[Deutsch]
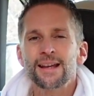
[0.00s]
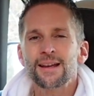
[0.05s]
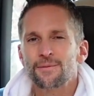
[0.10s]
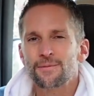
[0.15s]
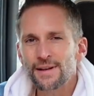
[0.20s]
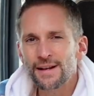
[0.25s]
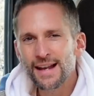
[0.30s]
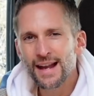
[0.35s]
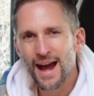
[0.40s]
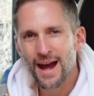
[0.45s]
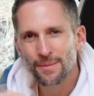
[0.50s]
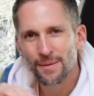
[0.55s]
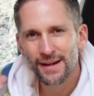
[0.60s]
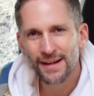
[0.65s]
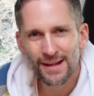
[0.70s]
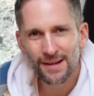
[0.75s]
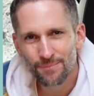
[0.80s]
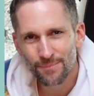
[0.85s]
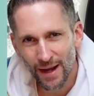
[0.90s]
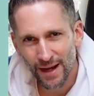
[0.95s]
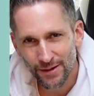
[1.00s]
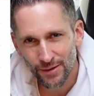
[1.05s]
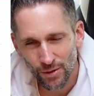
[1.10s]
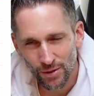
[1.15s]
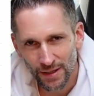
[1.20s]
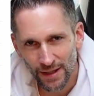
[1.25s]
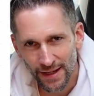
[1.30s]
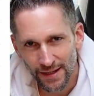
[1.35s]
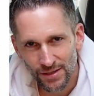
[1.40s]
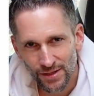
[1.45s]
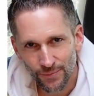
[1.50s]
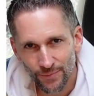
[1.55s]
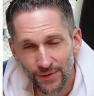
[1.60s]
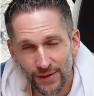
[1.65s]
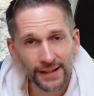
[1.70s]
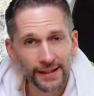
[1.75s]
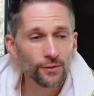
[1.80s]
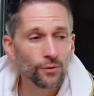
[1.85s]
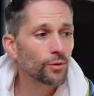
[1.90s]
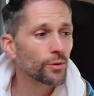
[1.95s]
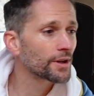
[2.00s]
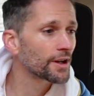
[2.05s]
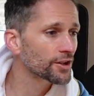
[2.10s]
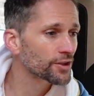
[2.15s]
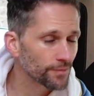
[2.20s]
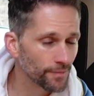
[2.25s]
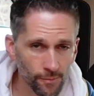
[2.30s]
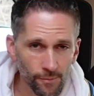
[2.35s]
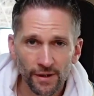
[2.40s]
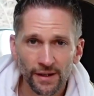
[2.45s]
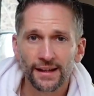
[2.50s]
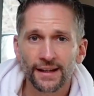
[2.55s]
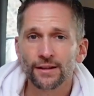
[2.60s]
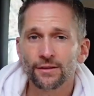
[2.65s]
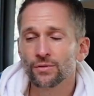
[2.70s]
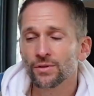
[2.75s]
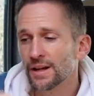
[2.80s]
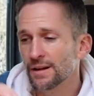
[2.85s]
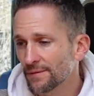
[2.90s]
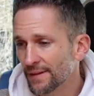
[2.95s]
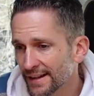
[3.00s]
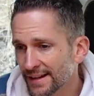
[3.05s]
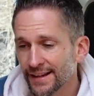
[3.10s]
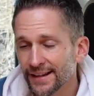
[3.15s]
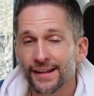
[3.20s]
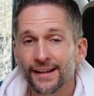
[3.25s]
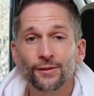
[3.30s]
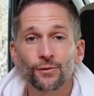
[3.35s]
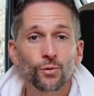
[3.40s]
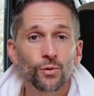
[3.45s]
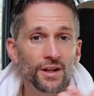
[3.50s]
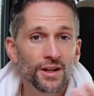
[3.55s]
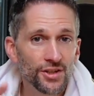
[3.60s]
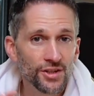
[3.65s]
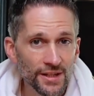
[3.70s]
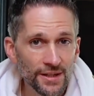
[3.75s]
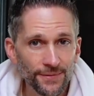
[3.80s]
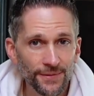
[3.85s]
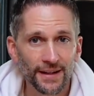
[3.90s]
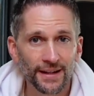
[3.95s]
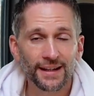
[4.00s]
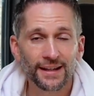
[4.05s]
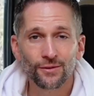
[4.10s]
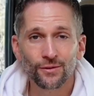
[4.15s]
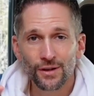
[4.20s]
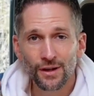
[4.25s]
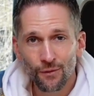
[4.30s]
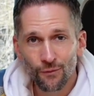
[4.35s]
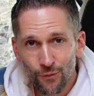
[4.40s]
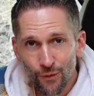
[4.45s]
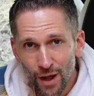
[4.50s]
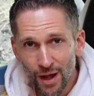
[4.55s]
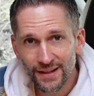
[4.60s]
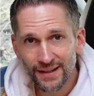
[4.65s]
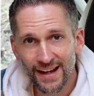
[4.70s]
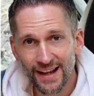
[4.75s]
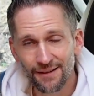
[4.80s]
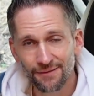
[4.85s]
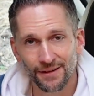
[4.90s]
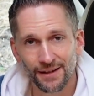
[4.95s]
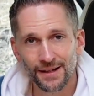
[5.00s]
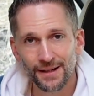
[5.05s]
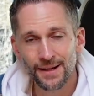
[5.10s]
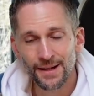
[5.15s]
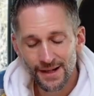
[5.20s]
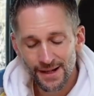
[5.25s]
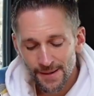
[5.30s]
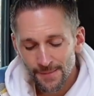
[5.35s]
will aber nebenbei noch Gleitschirmfliegen oder schwimmen gehen oder wandern gehen oder Skifahren gehen oder whatever,